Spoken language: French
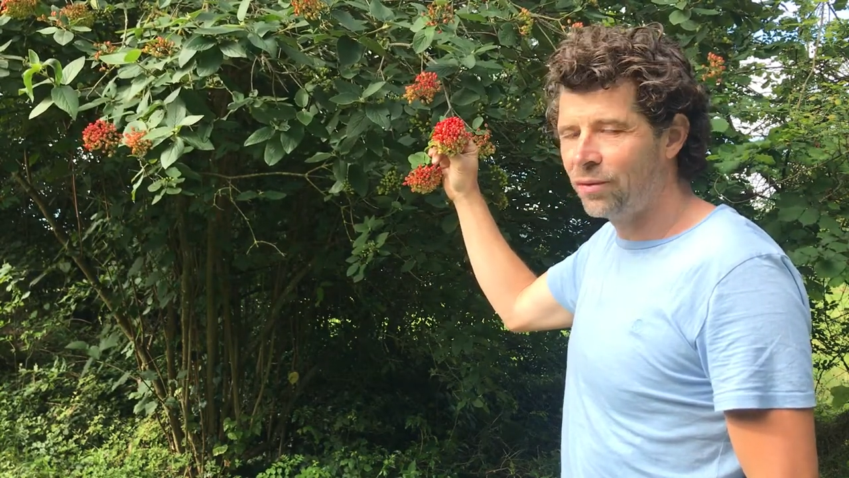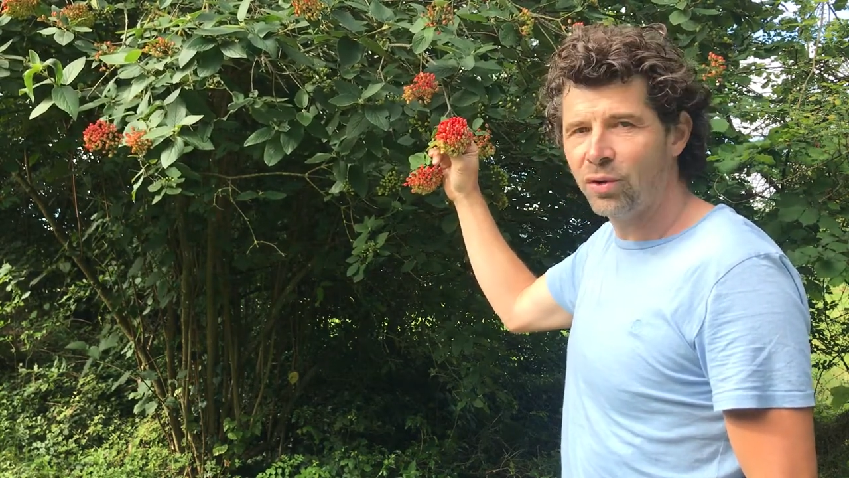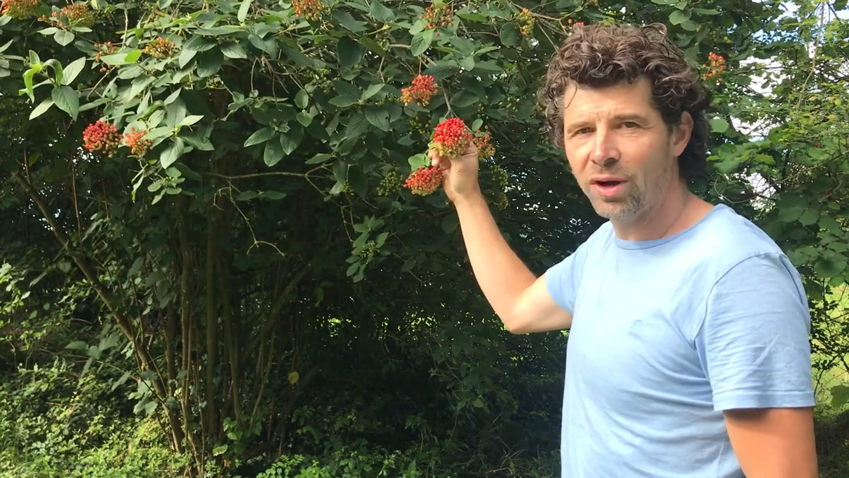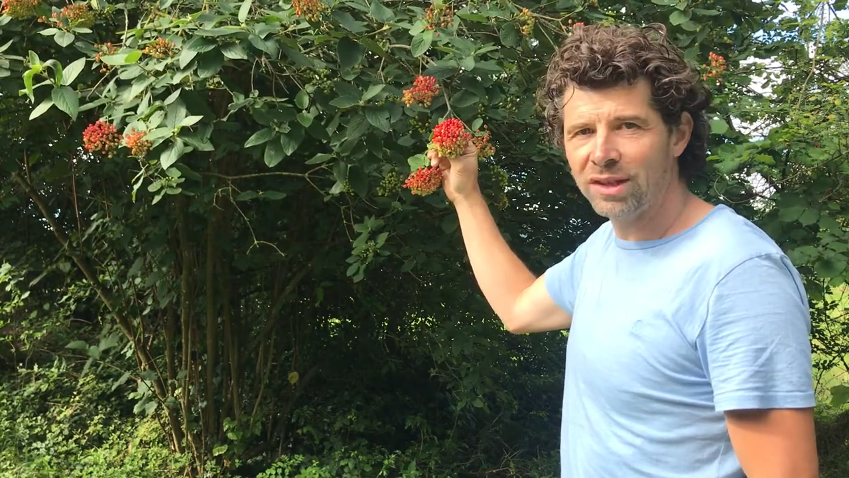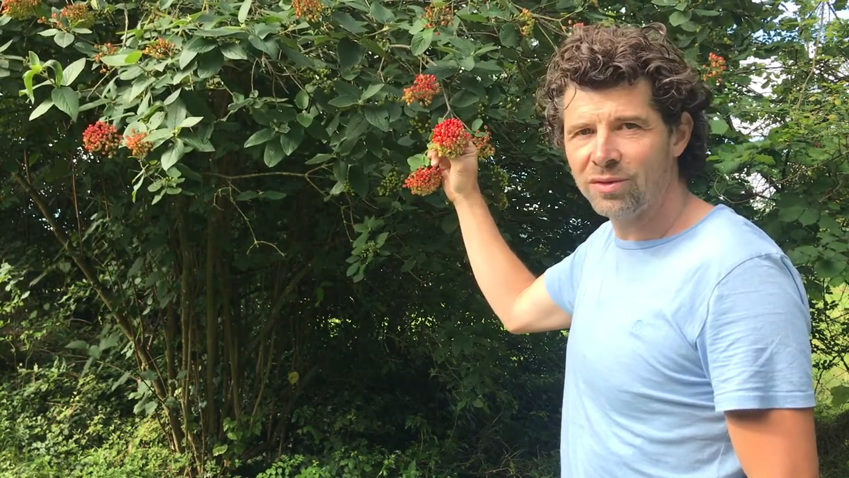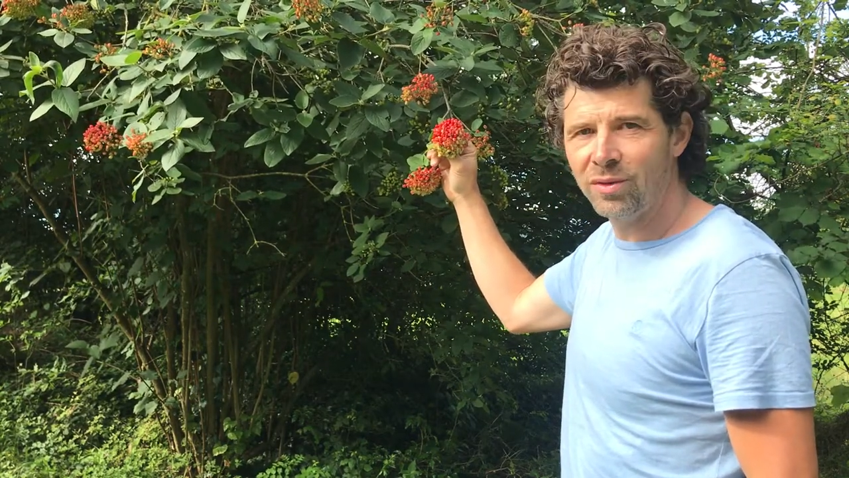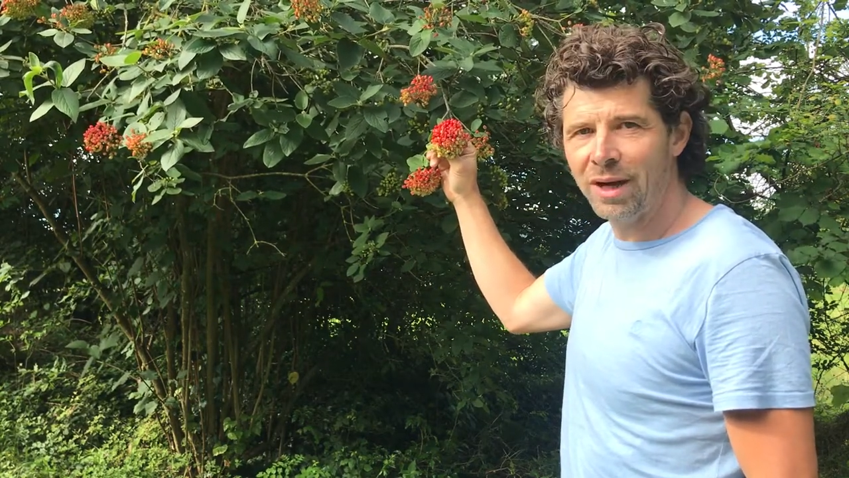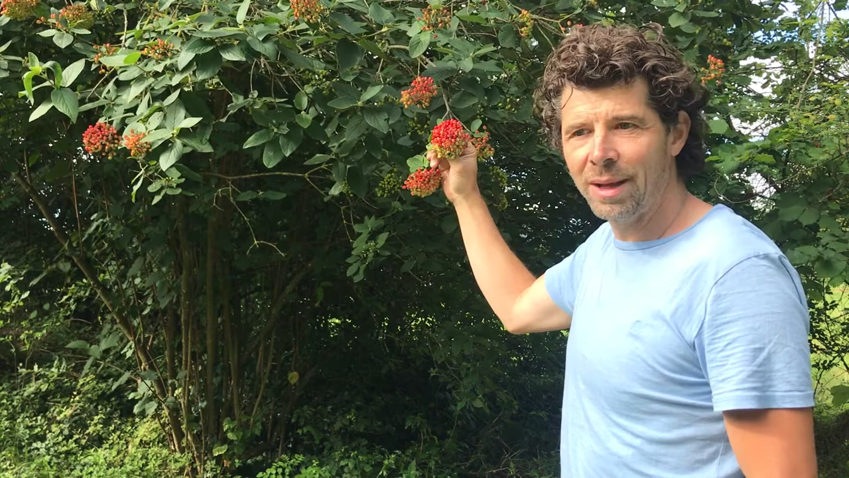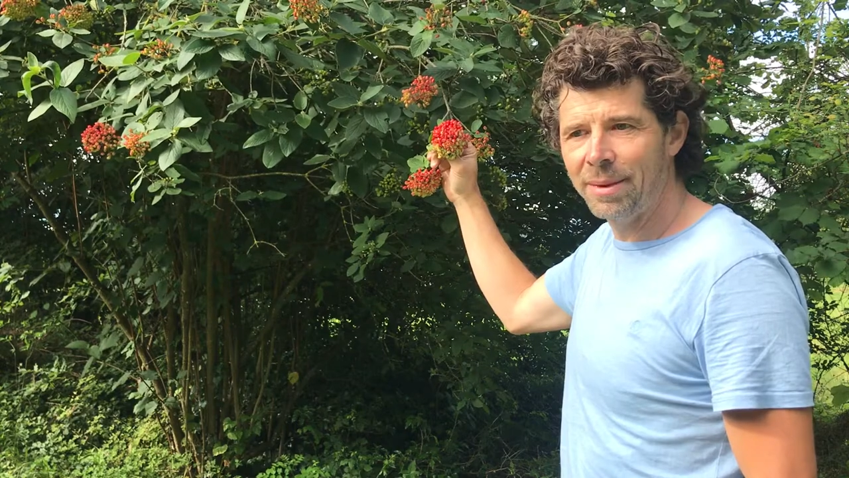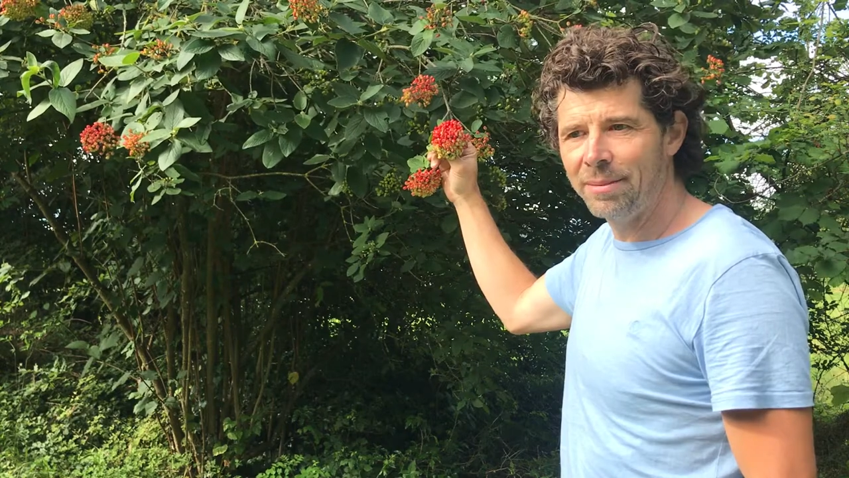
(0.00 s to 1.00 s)
floraison
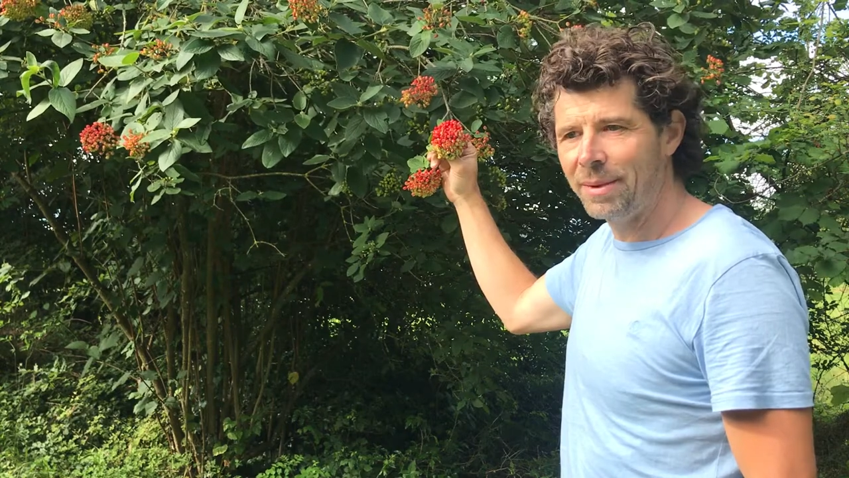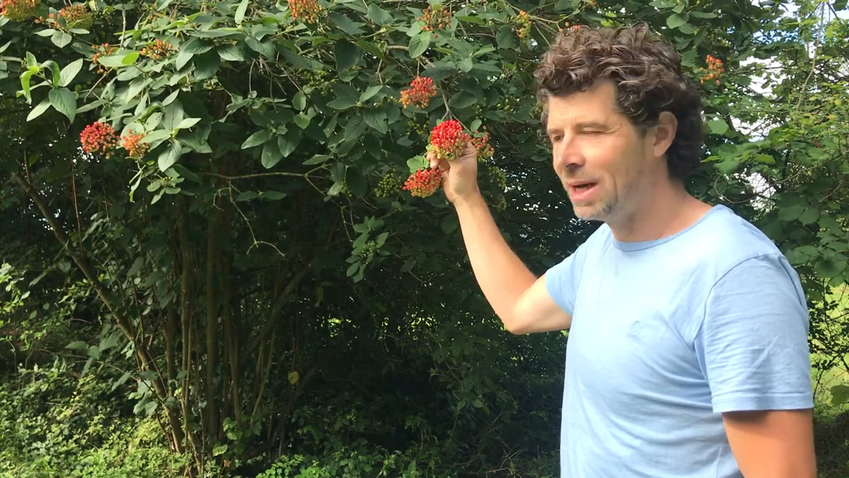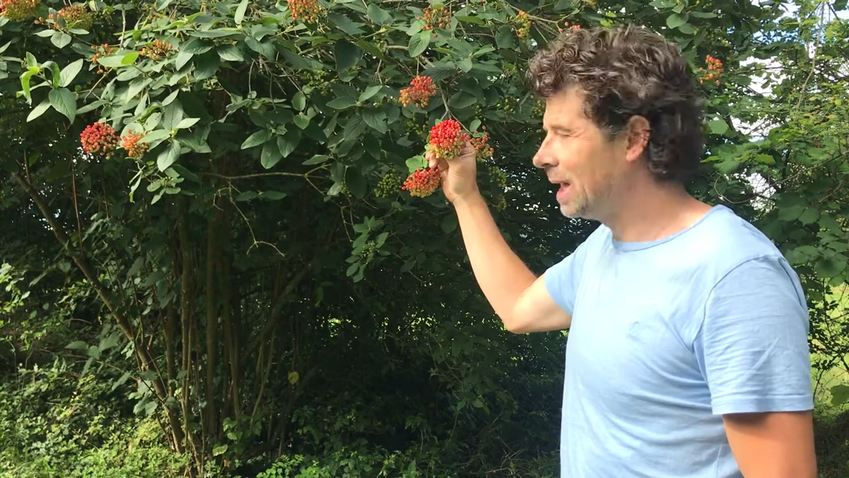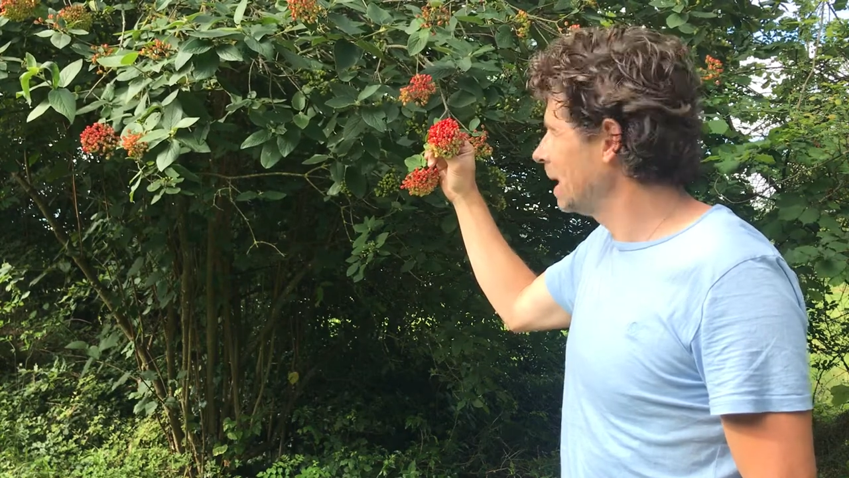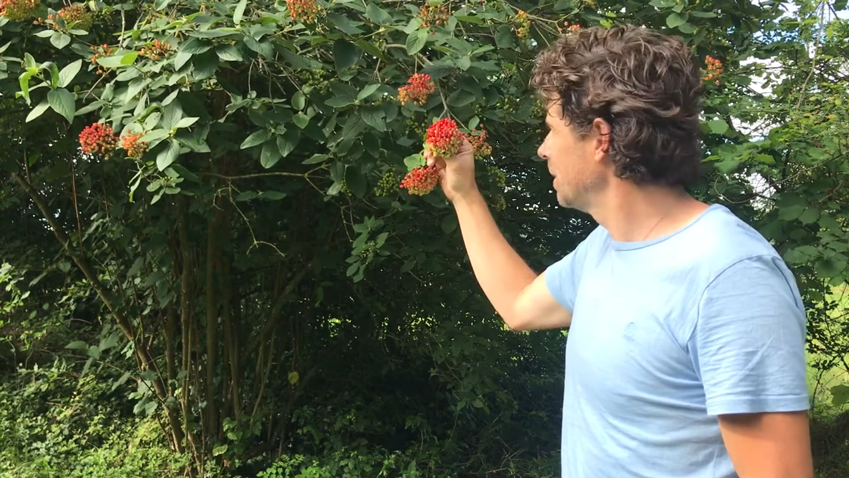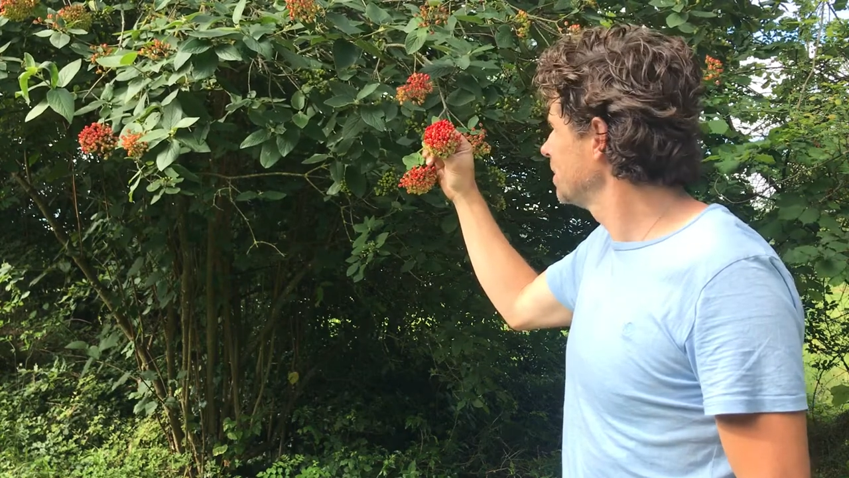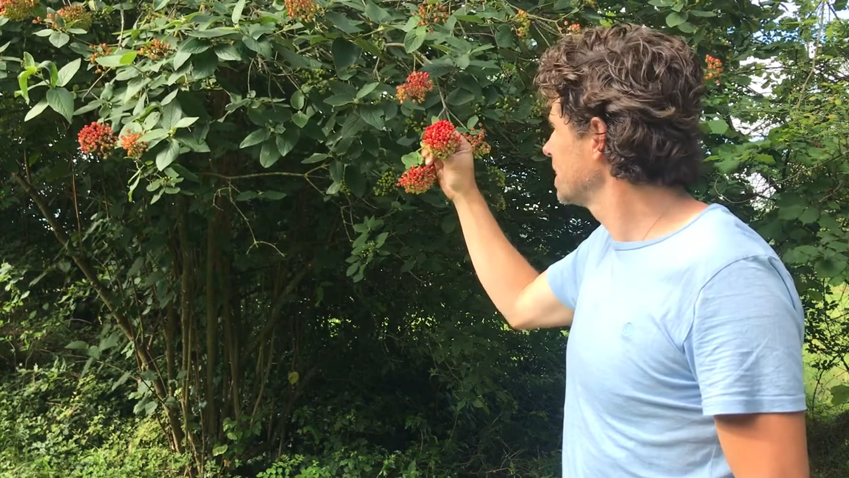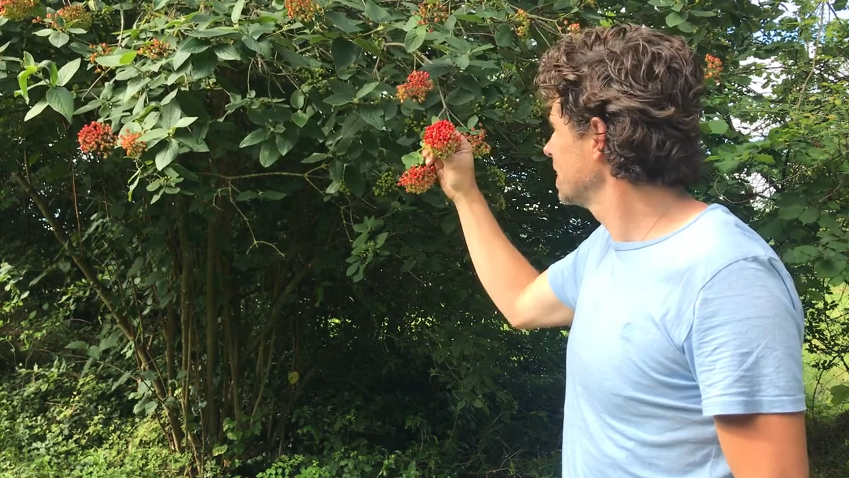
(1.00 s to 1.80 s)
à la même, à la même